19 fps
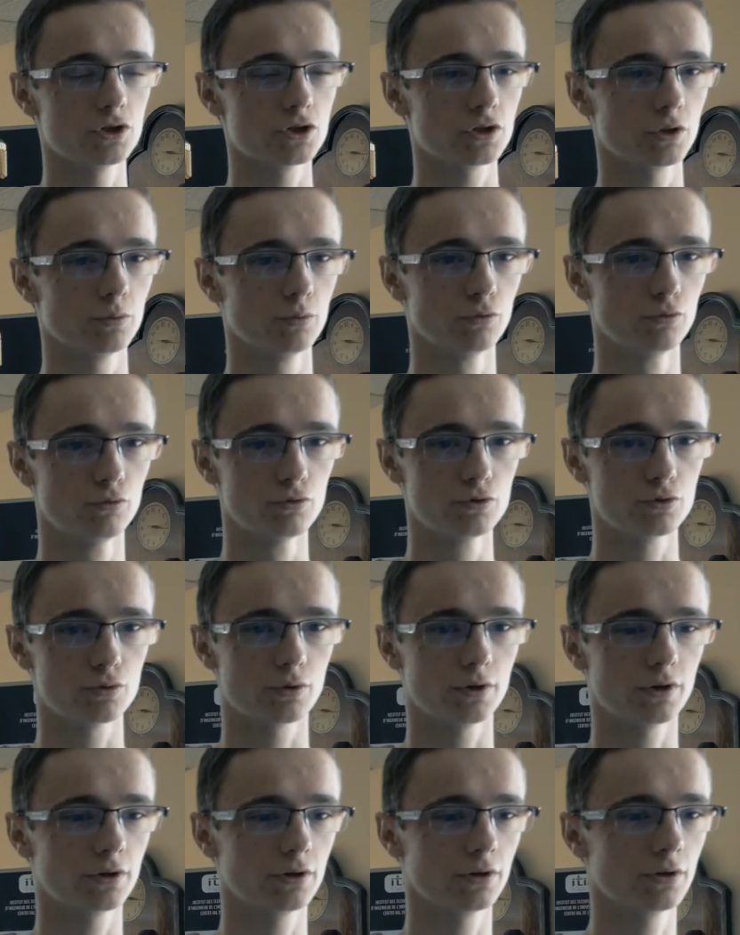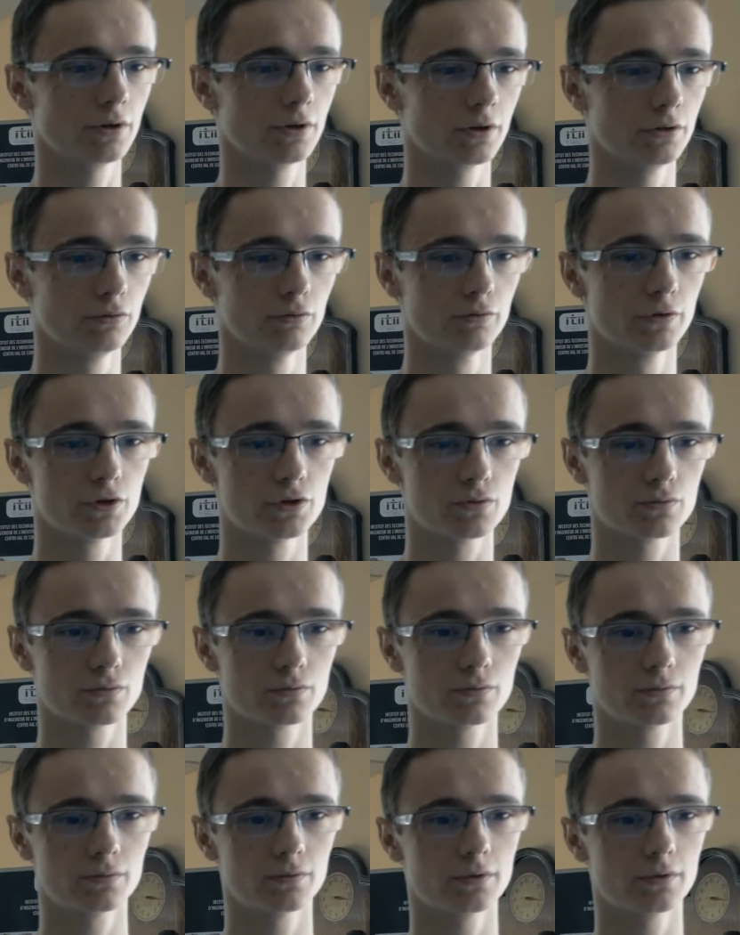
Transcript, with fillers: Je travaille beaucoup sur la rénovation